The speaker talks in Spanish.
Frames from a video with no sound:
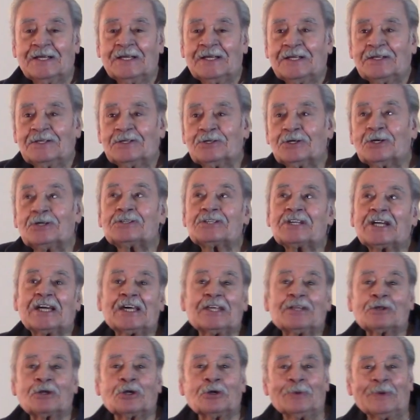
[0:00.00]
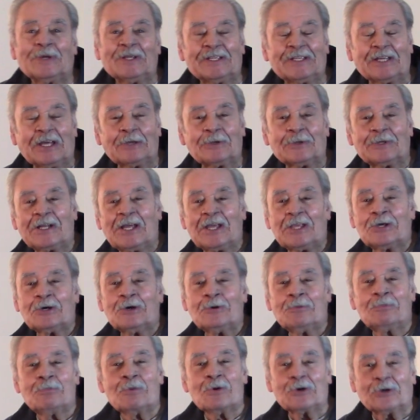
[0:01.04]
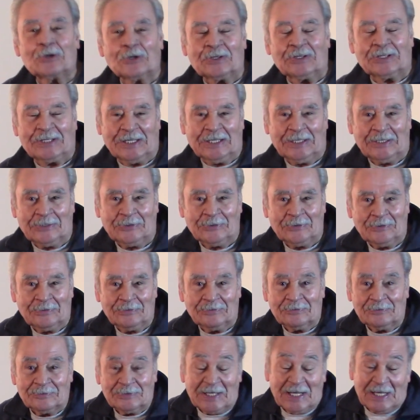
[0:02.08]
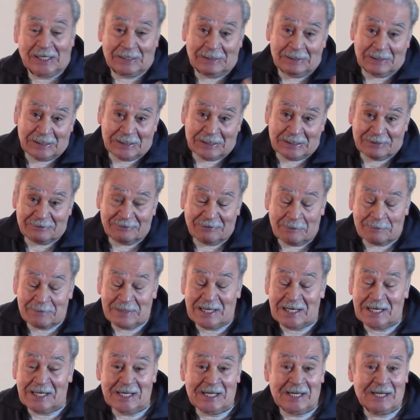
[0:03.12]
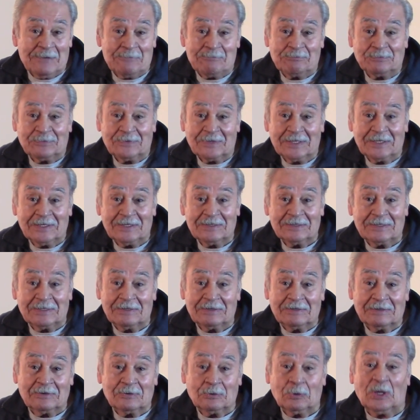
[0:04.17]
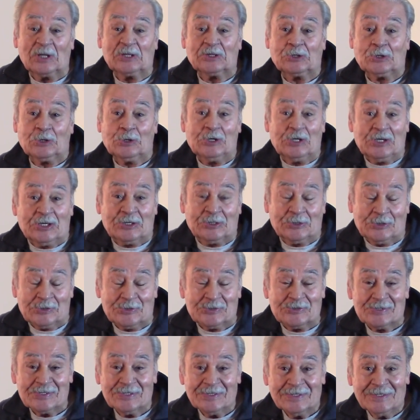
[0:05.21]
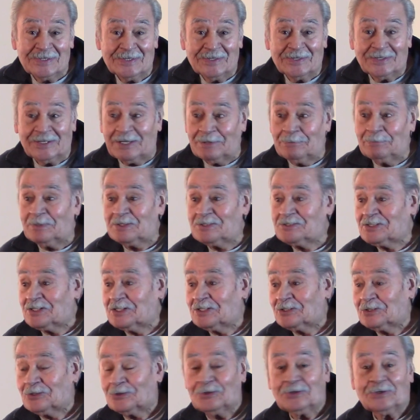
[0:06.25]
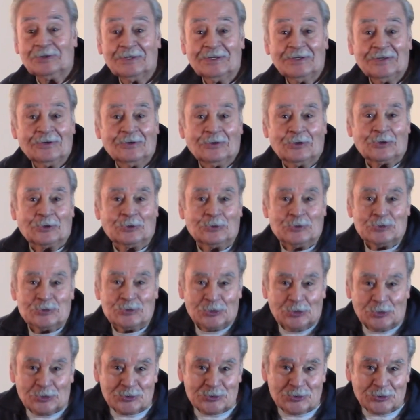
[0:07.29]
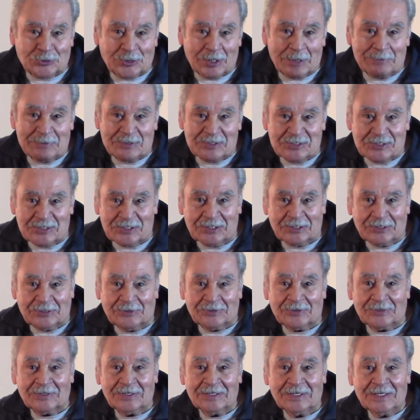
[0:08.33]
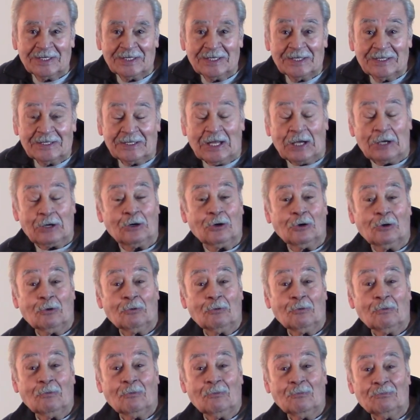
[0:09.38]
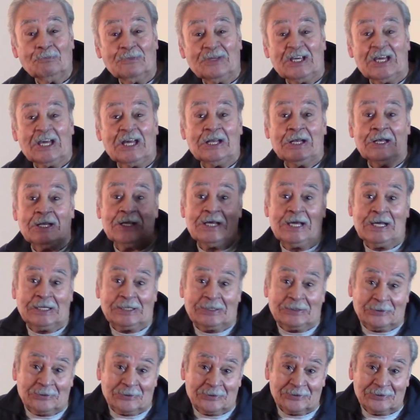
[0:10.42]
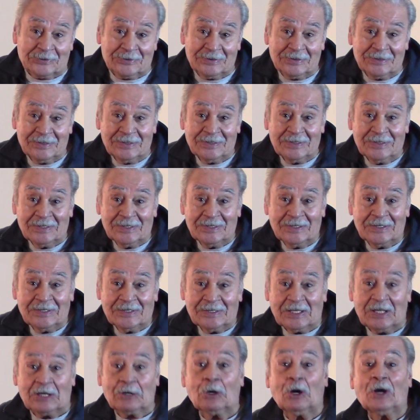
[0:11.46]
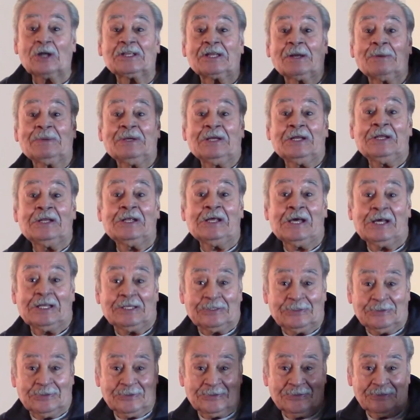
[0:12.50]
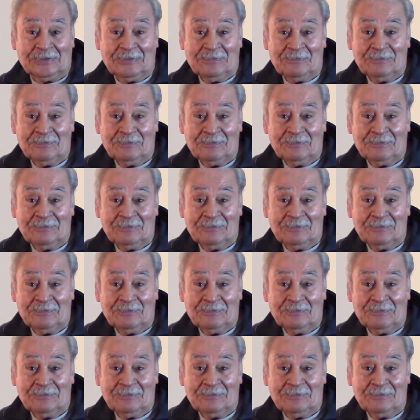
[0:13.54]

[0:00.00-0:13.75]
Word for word: Yo he llegado a 91 años muy contento, una linda familia, cuatro hijos, que me siento orgulloso de mis hijos, tengo 10 nietos, tengo hasta mis nietos.